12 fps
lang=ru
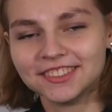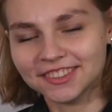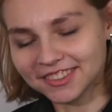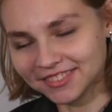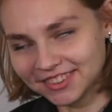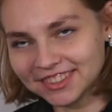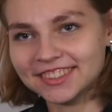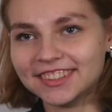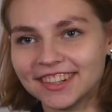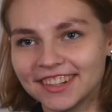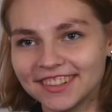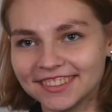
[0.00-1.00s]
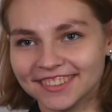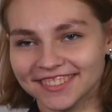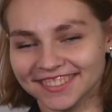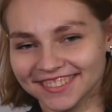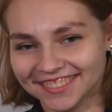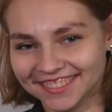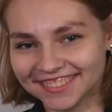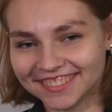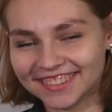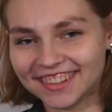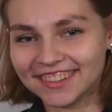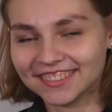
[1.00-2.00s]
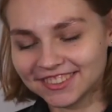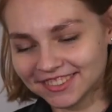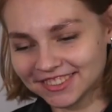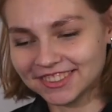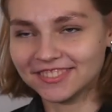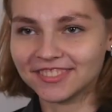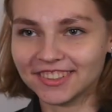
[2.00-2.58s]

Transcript: Все объясняет. Все очень